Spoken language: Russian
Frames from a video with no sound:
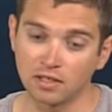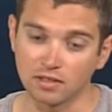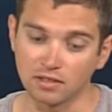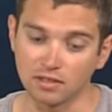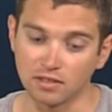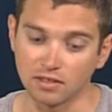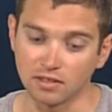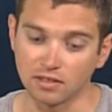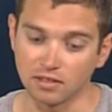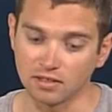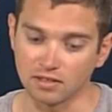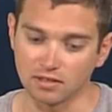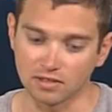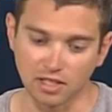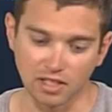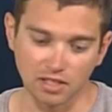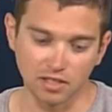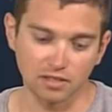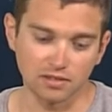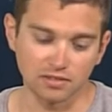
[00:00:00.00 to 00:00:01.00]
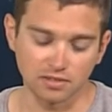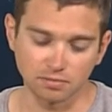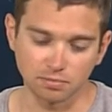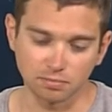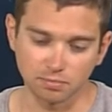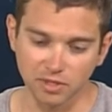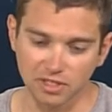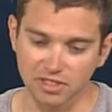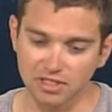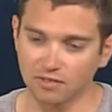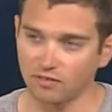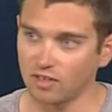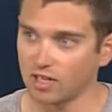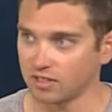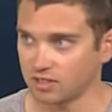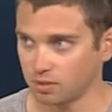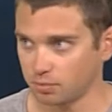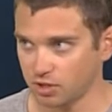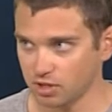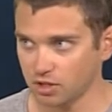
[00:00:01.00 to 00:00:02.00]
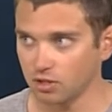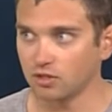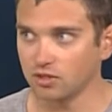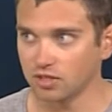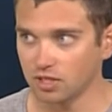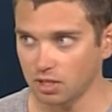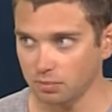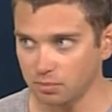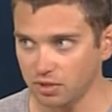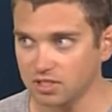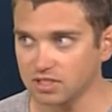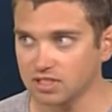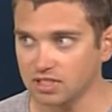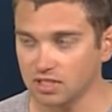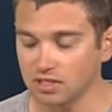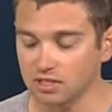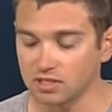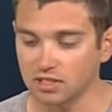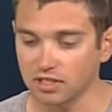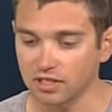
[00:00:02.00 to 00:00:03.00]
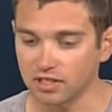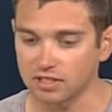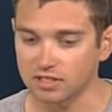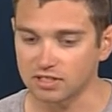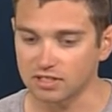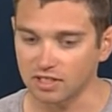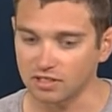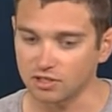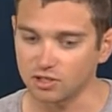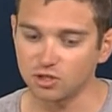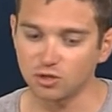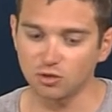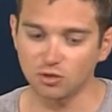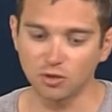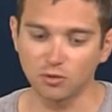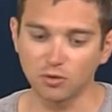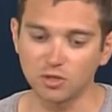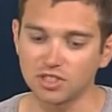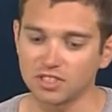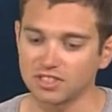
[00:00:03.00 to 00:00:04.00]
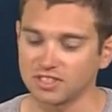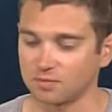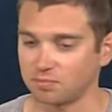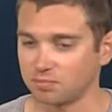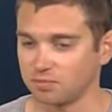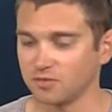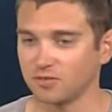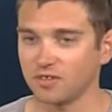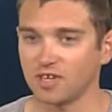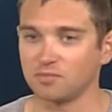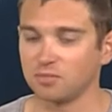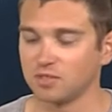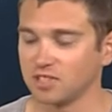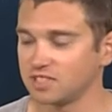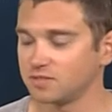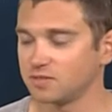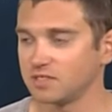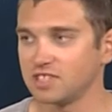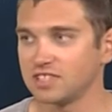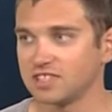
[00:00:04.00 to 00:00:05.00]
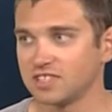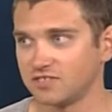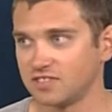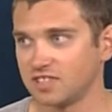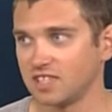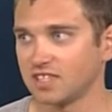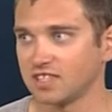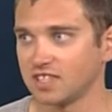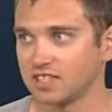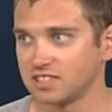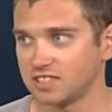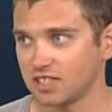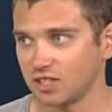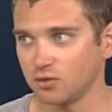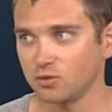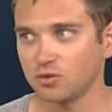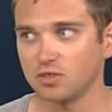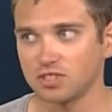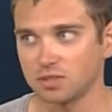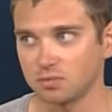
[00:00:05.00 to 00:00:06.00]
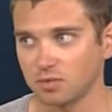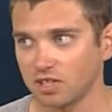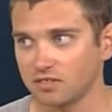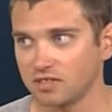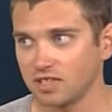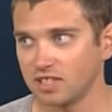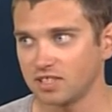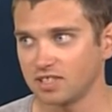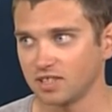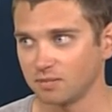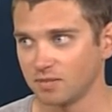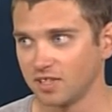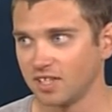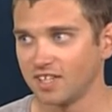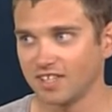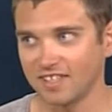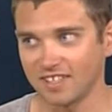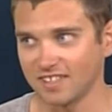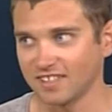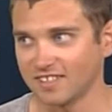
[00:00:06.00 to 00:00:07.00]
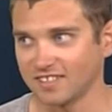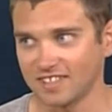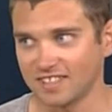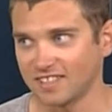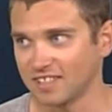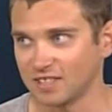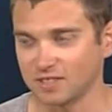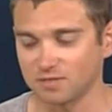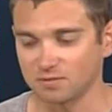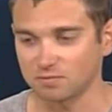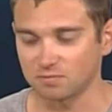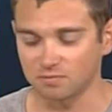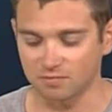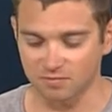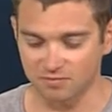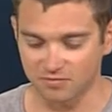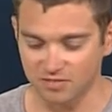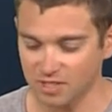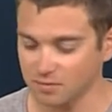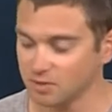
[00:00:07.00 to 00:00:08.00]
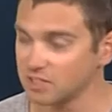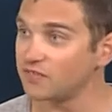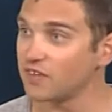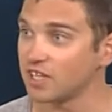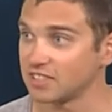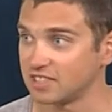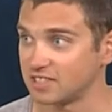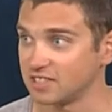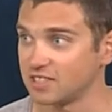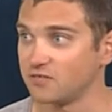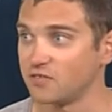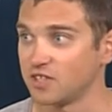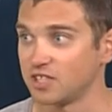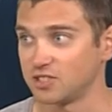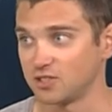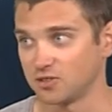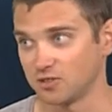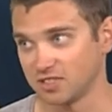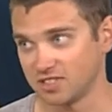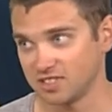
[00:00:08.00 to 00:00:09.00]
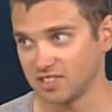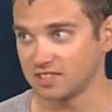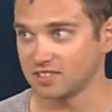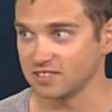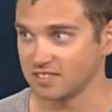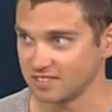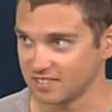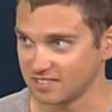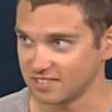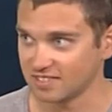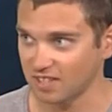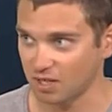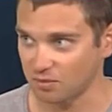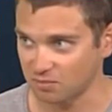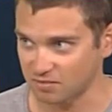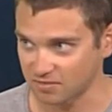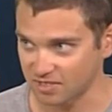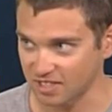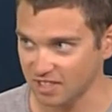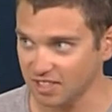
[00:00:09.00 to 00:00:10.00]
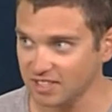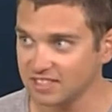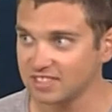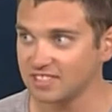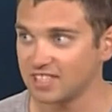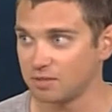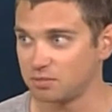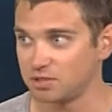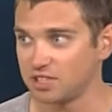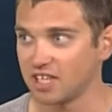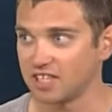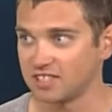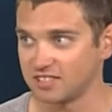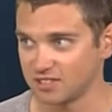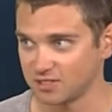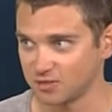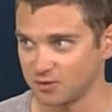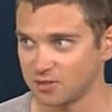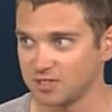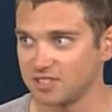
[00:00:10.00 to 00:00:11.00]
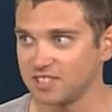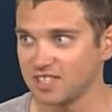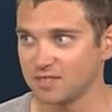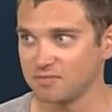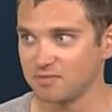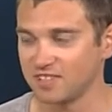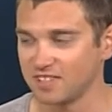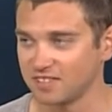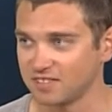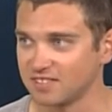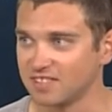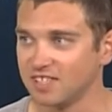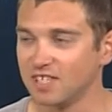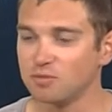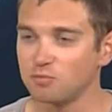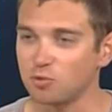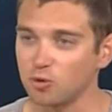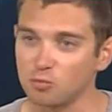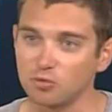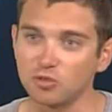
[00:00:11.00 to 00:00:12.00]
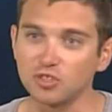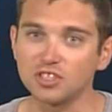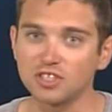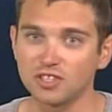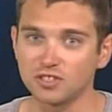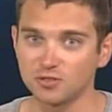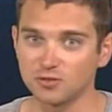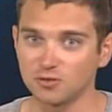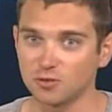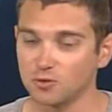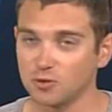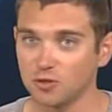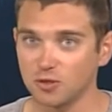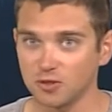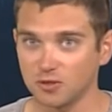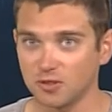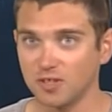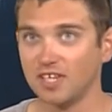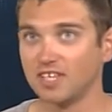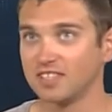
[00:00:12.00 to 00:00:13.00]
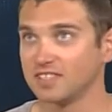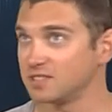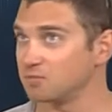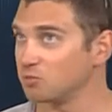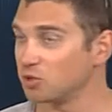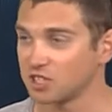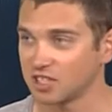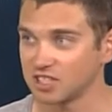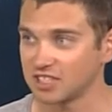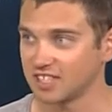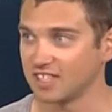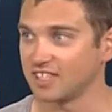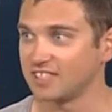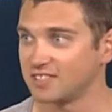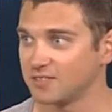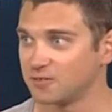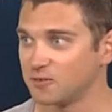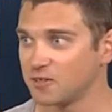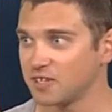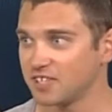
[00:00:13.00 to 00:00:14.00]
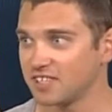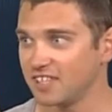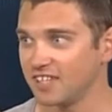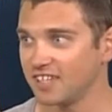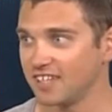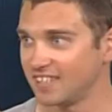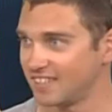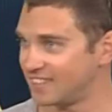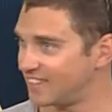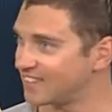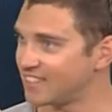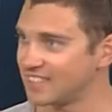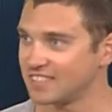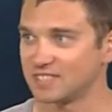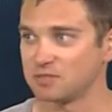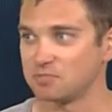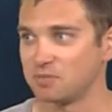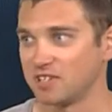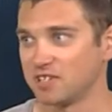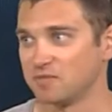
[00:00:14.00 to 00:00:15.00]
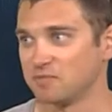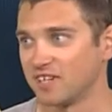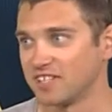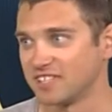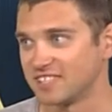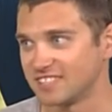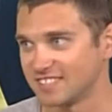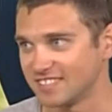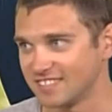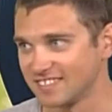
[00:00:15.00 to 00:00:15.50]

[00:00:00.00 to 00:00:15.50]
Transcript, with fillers: и они представляют определенный альпинистский интерес, так еще и хочется, ну, как бы насладиться всей этой страной, этим колоритом, и это взаимосвязанные вещи. То есть ты там есть, ты общаешься с грузинами, ты пробуешь их кухню, ты смотришь на эти горы, и ты на них же поднимаешься.